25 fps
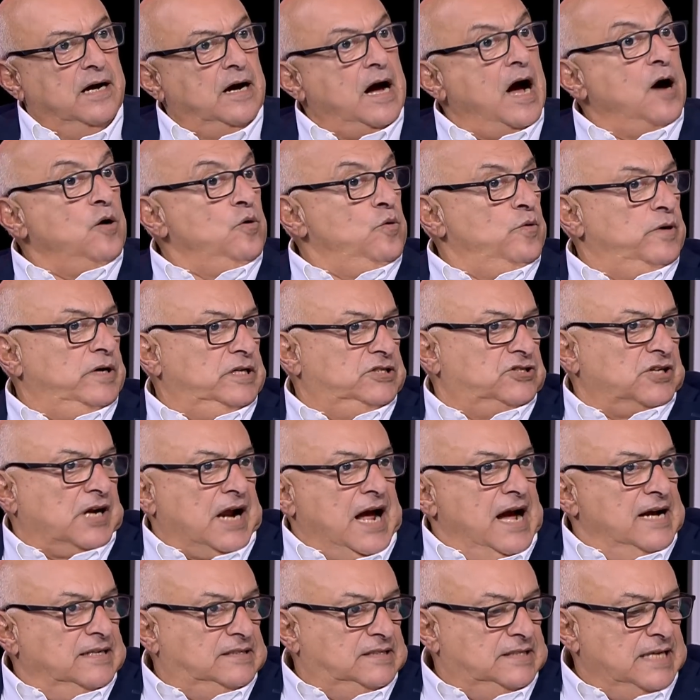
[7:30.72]
او
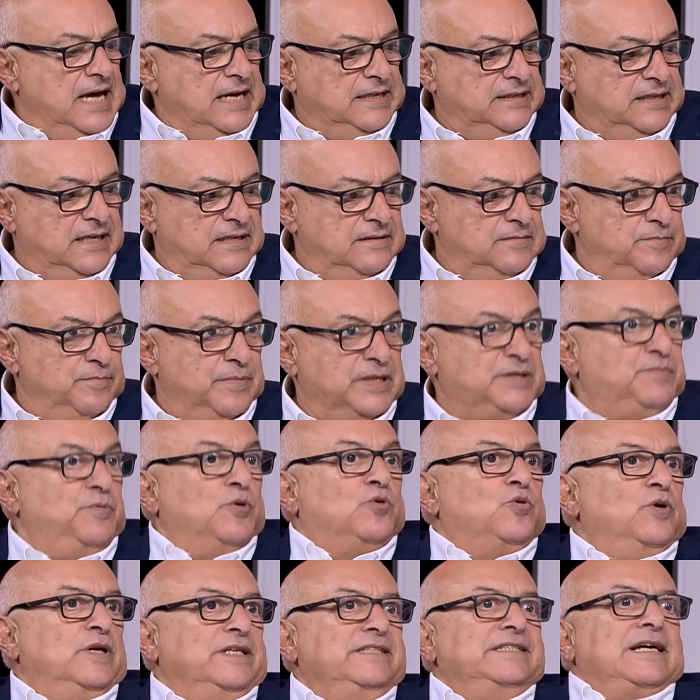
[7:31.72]
اجراءات ثانيه بس
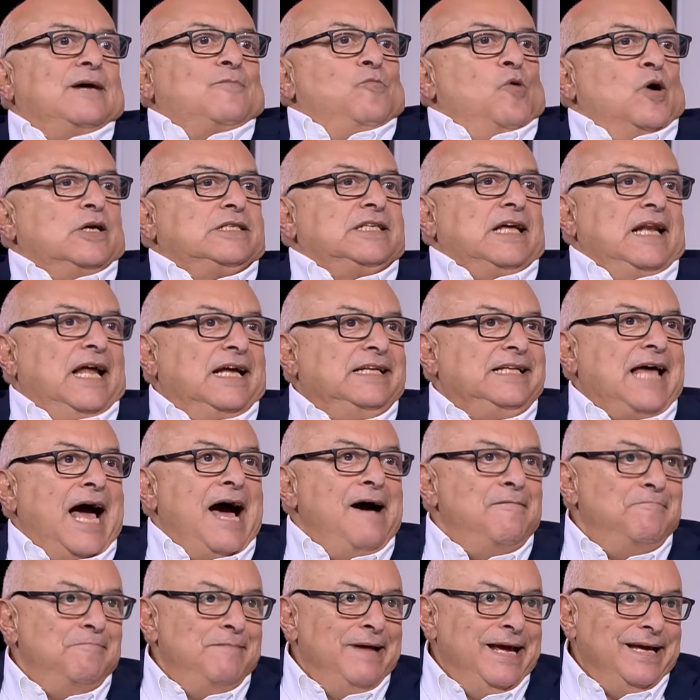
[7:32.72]
بيكون عندك مواصلات
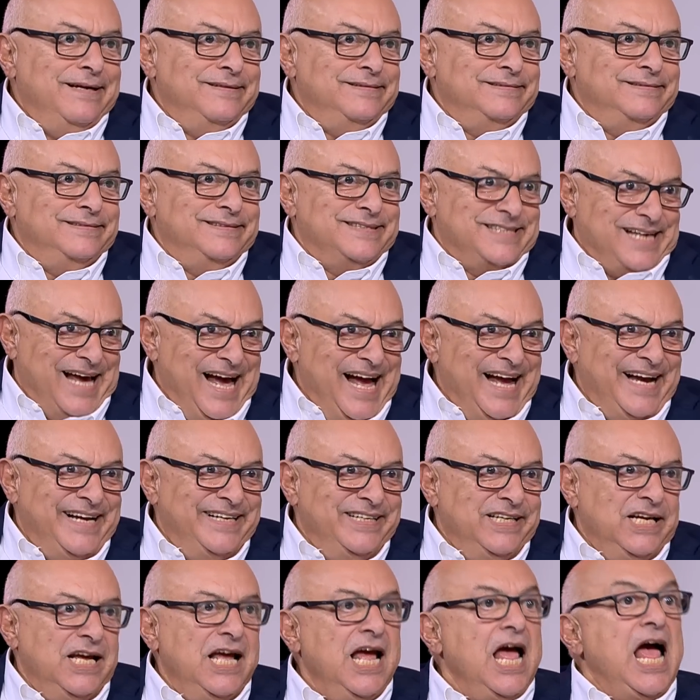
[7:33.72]
عامه صح؟
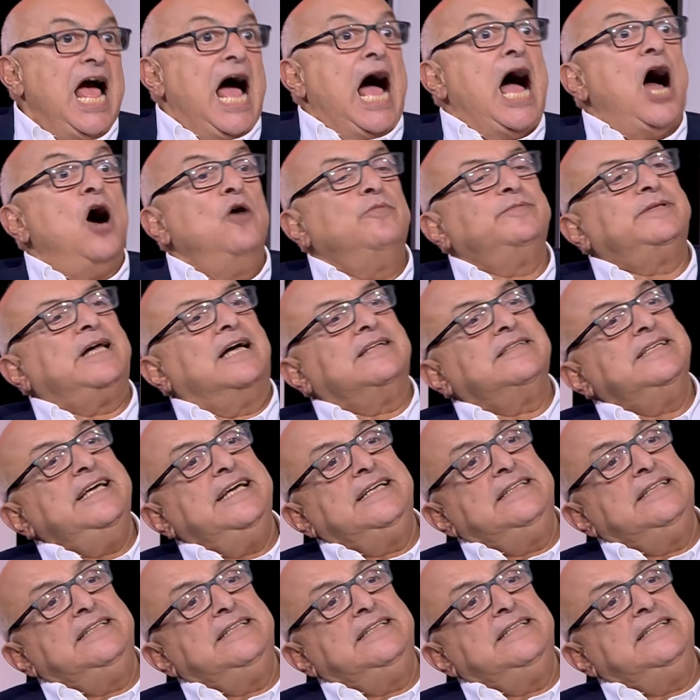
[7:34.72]
صح او بتعطيك